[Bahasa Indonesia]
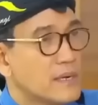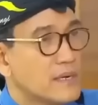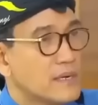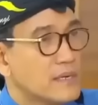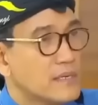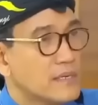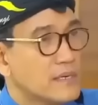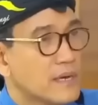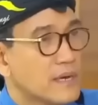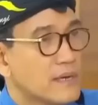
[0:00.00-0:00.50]

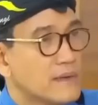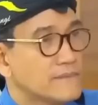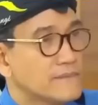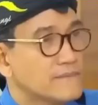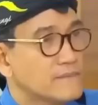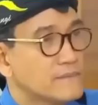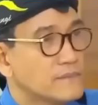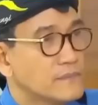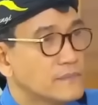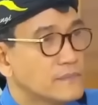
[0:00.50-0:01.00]
Mandalika.
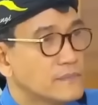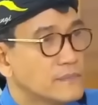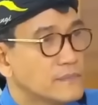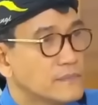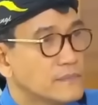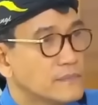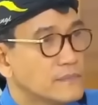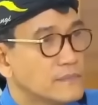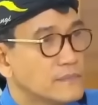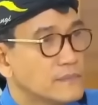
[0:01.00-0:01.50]

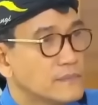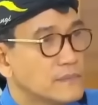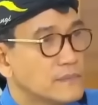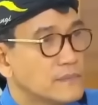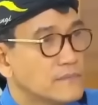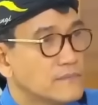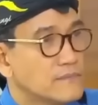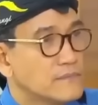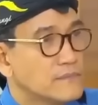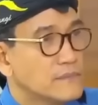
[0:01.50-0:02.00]
Oh, ya Pak
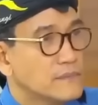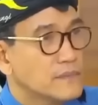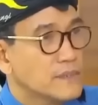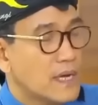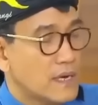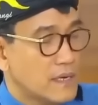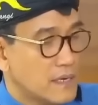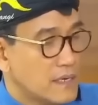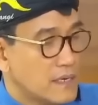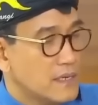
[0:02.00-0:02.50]
Zul.
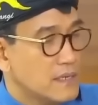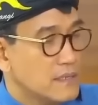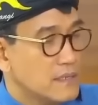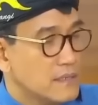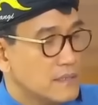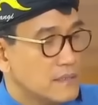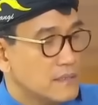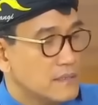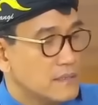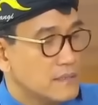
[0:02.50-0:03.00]
Karena
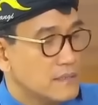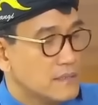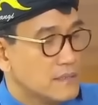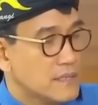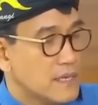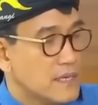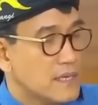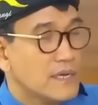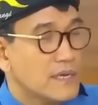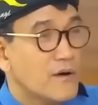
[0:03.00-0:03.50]

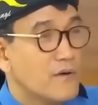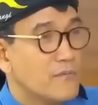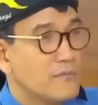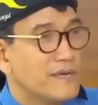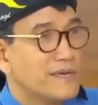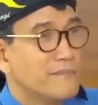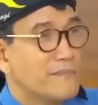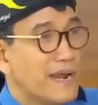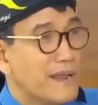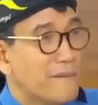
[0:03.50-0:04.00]
saya nggak
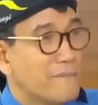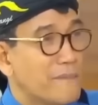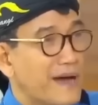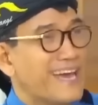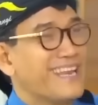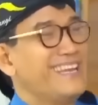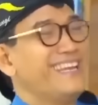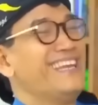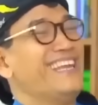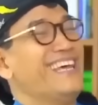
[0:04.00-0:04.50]
hobi balapan.